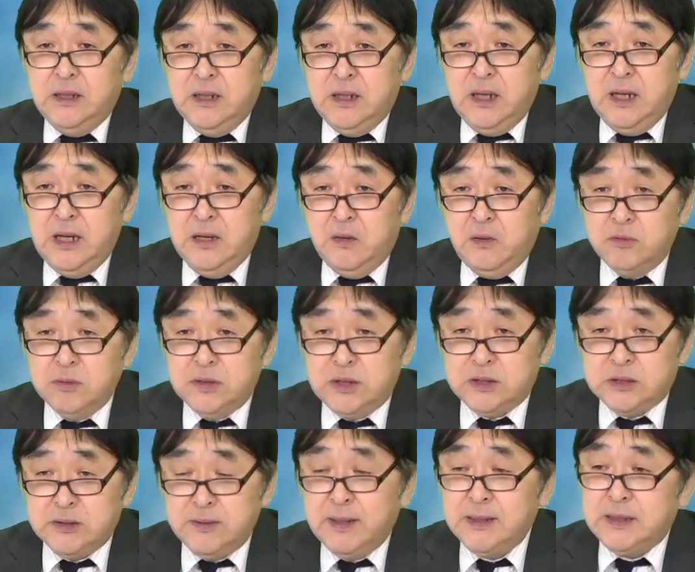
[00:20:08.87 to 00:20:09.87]
えー、本
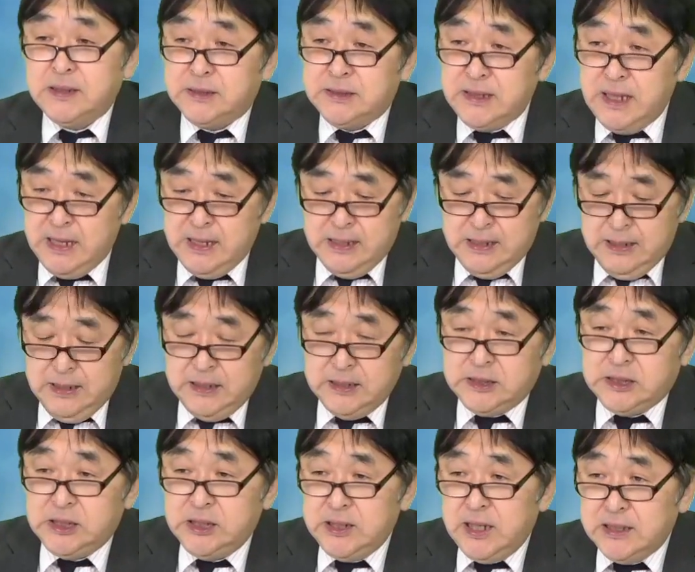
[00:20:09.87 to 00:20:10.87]
日はですね、い
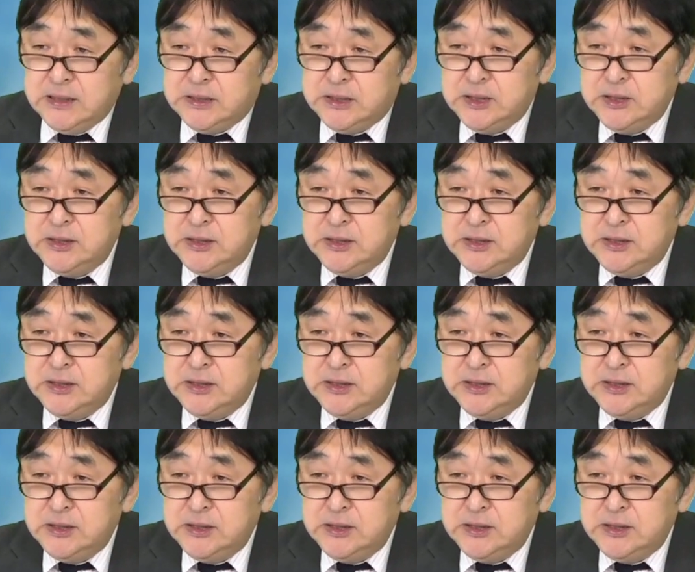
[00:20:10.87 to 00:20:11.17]
ちがつ